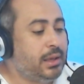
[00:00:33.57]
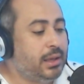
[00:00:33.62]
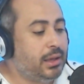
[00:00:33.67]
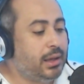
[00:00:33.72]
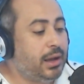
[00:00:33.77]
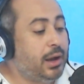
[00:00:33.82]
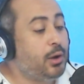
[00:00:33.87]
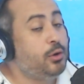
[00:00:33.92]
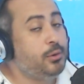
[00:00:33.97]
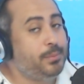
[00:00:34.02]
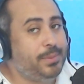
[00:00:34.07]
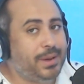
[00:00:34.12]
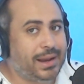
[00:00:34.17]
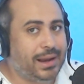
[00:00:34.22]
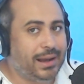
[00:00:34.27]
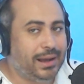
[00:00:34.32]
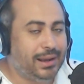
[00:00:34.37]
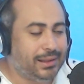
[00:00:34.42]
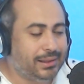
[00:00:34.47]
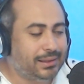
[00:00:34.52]
أو
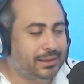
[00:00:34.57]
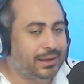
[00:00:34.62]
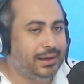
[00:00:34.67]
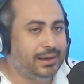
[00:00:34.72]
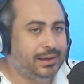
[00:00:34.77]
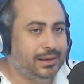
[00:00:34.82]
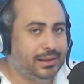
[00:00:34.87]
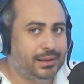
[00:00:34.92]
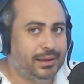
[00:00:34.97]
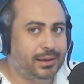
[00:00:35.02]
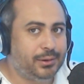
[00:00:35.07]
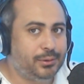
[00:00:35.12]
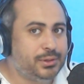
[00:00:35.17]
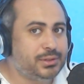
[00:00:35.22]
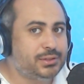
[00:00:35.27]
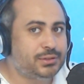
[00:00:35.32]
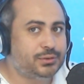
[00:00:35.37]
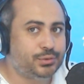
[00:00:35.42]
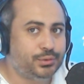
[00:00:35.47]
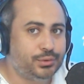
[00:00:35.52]
البارح اللي دخل
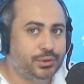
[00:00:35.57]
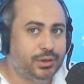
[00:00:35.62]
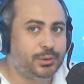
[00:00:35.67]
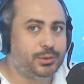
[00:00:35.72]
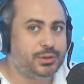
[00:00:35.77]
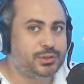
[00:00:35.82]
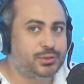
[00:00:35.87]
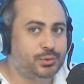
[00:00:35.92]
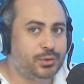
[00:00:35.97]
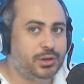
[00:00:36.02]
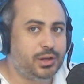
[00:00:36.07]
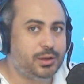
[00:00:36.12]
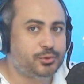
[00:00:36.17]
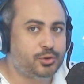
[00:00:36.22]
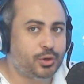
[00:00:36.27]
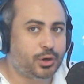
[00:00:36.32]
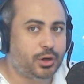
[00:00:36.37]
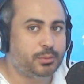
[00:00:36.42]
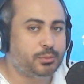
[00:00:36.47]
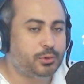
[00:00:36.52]
وسو وسو اللي
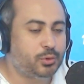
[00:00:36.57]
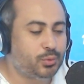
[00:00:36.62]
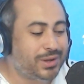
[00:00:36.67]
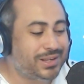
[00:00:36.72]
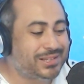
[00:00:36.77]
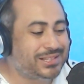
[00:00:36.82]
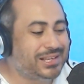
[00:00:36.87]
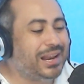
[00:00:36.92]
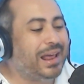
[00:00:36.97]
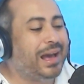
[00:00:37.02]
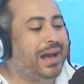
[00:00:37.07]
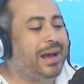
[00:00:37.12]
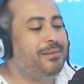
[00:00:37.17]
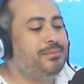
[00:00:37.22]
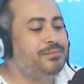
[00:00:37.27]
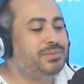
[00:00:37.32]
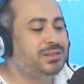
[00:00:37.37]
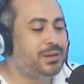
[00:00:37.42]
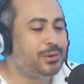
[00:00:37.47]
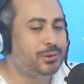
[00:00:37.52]
باش يقعد متواصل
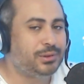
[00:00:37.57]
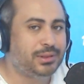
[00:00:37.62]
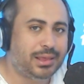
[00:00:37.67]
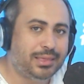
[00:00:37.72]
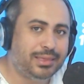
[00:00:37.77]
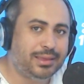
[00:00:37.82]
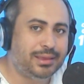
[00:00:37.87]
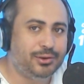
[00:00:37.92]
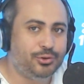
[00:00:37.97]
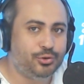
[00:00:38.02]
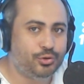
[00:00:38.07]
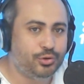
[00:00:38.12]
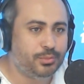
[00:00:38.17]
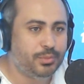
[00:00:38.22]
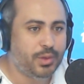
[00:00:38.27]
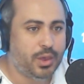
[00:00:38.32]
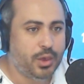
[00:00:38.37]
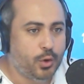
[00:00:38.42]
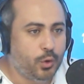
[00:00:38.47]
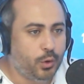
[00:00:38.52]
35 يوم
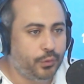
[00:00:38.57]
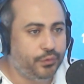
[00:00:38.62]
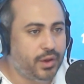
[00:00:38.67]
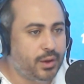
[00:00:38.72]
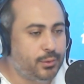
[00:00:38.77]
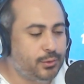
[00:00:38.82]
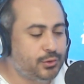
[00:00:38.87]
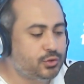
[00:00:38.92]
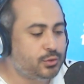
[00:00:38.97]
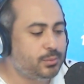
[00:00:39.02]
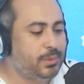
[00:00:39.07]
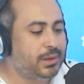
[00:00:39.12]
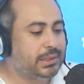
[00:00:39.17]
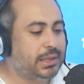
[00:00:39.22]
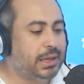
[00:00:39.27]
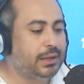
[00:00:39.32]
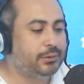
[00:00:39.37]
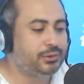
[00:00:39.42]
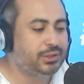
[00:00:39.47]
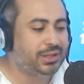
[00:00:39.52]
وفيها وسو ماك
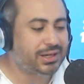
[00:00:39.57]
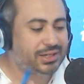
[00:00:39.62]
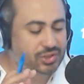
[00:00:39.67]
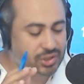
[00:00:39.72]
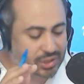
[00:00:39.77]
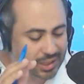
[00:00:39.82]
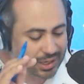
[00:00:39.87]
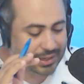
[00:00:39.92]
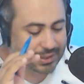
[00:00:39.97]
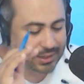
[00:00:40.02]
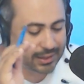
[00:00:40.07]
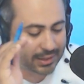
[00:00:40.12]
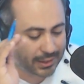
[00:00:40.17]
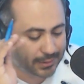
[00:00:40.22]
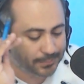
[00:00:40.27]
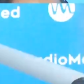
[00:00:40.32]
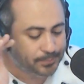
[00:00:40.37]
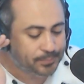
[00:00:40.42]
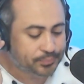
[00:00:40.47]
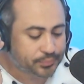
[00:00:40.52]
تعرفوا درجة
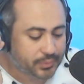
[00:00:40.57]
الحرارة